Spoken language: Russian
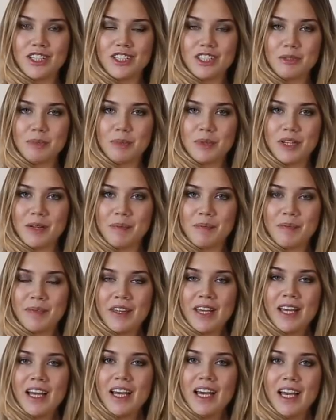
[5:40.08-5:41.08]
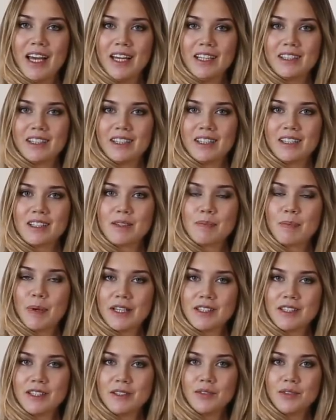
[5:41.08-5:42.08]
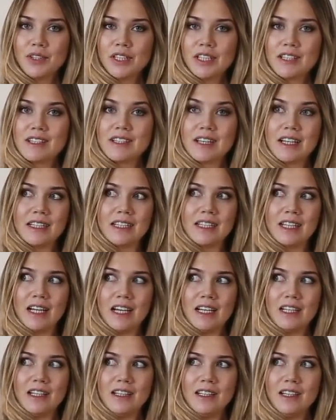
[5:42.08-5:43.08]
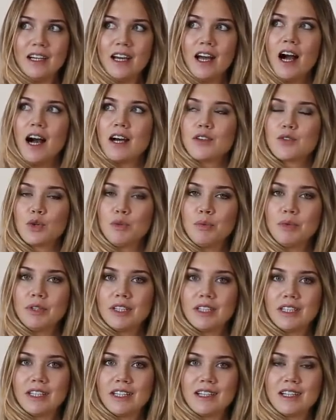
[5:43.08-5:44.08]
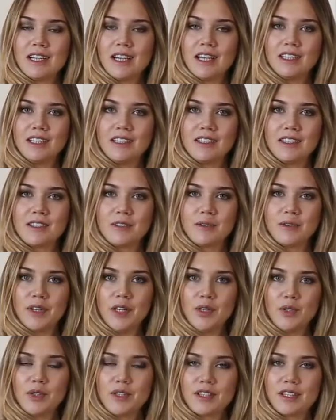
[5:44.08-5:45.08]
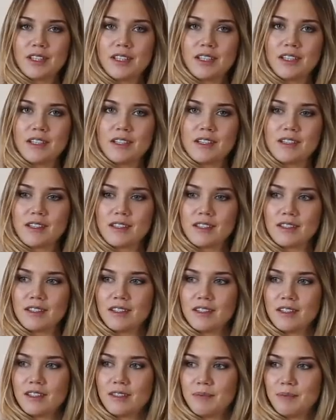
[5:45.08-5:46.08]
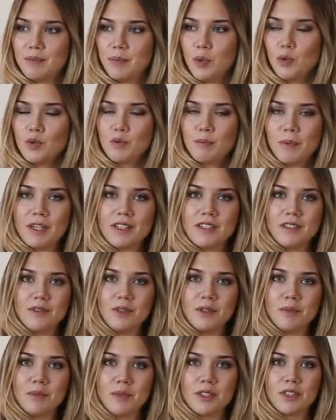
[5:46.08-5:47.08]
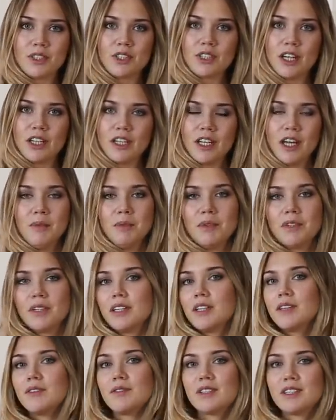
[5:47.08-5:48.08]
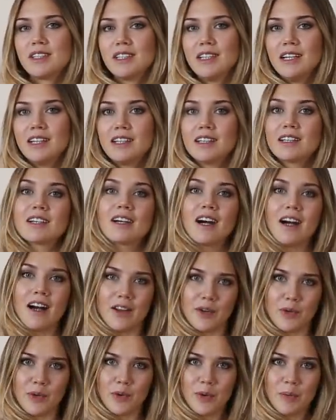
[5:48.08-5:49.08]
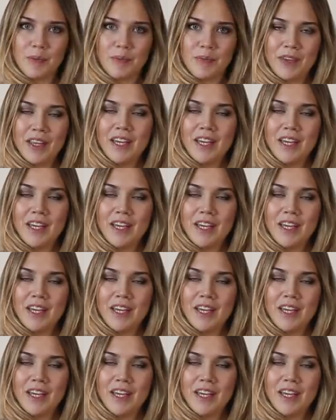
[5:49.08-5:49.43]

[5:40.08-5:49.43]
ошибка – это спортивные сандалии, особенно если они надеваются с э, полуспортивными штанами в стиле карго.